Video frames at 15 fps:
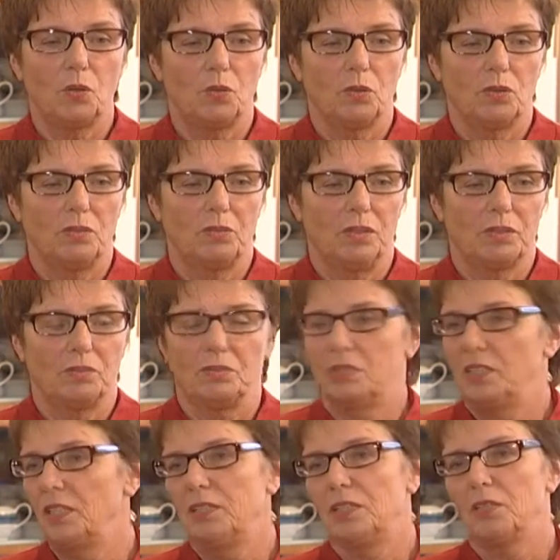und wir
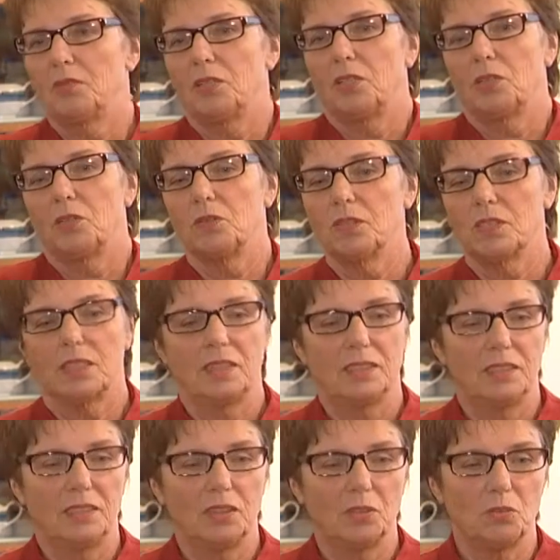gingen davon aus,
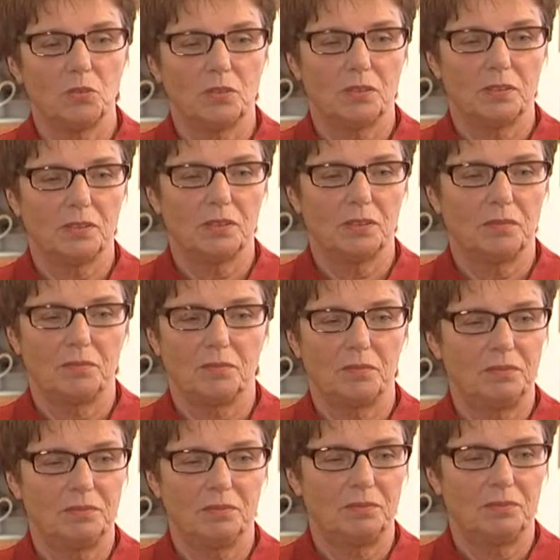eigentlich, na gut, ähm,
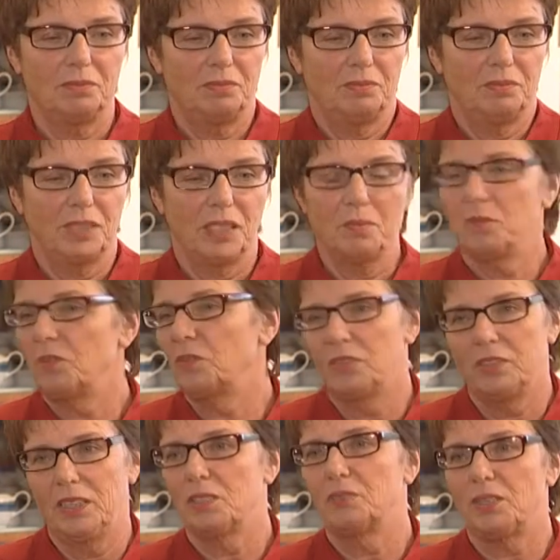wir haben irgendwie
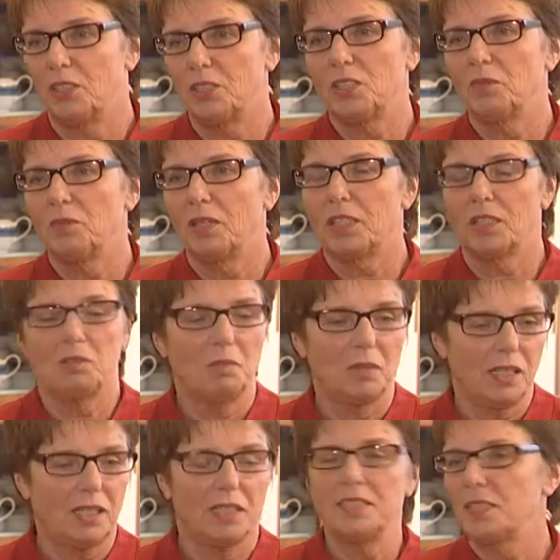nichts falsch gemacht, aber man
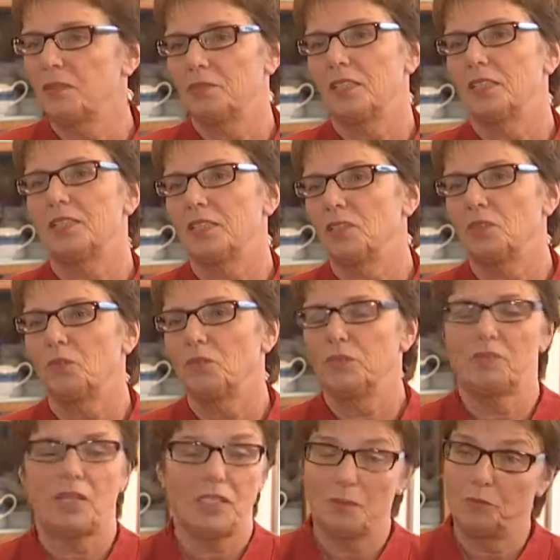kann es ja vielleicht jetzt noch, wir
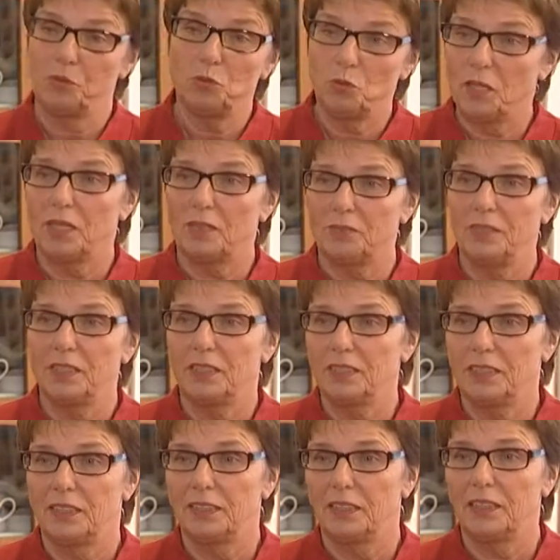waren am Flughafen ja in
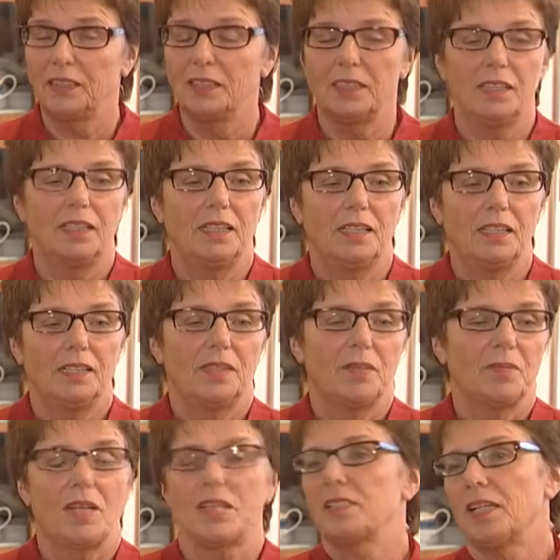Antalya,
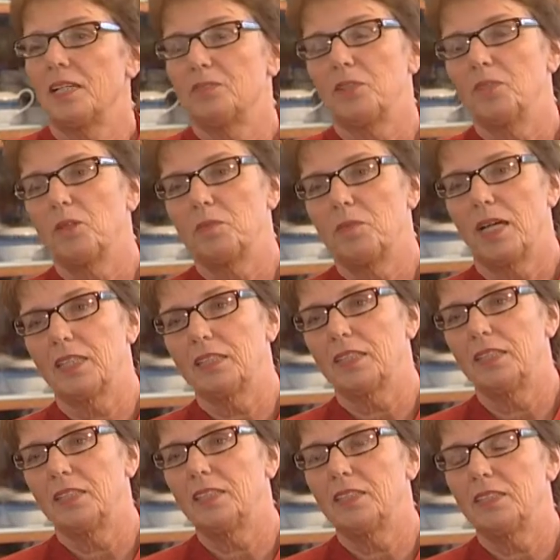das einfach noch
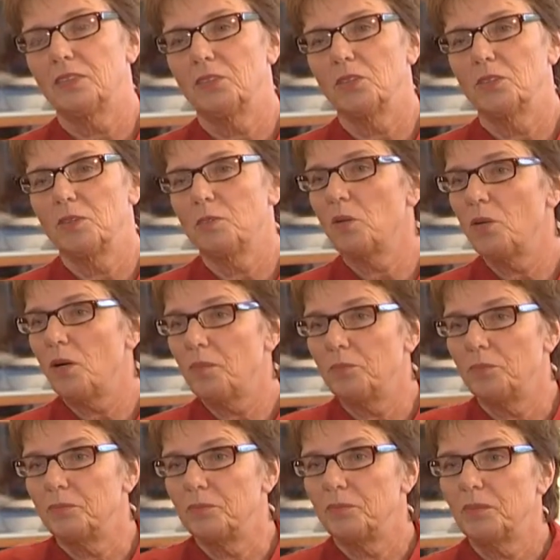nachträglich irgendwie
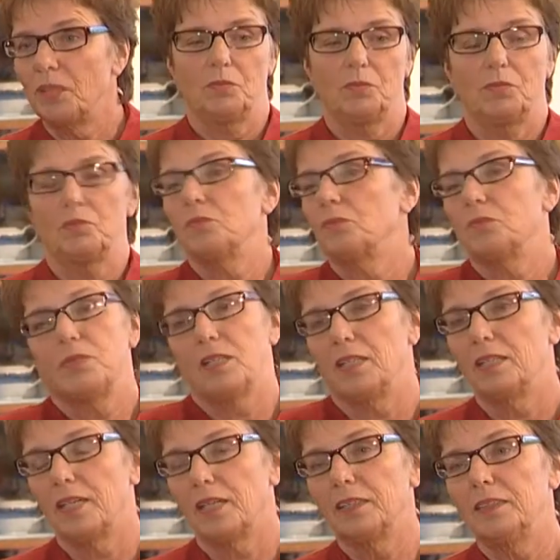bekommen.
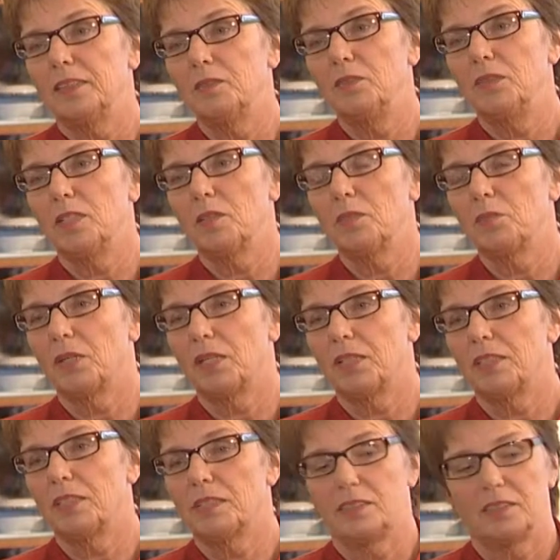Dann landeten wir bei
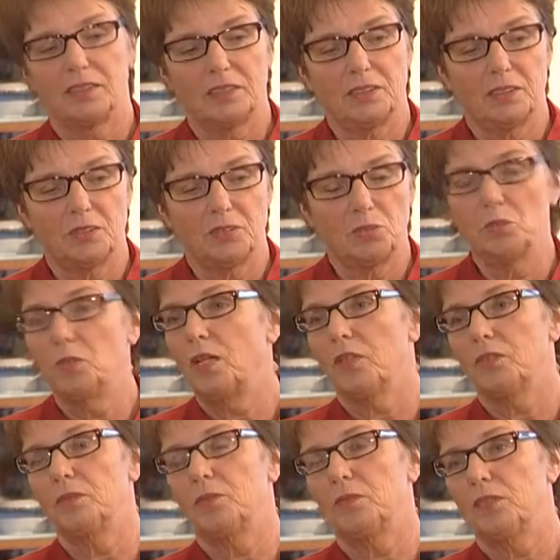der äh,
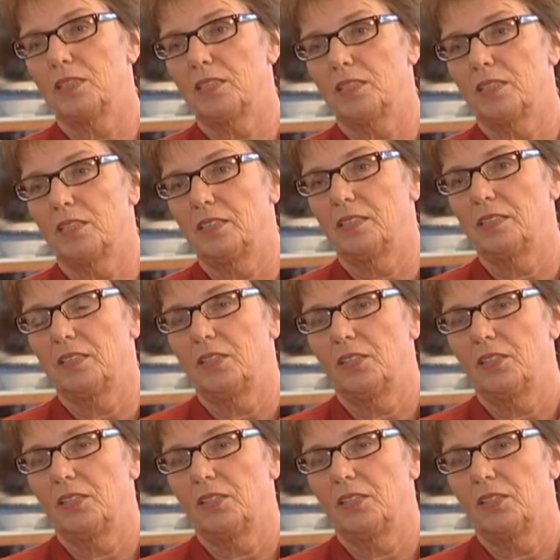Flughafenpolizei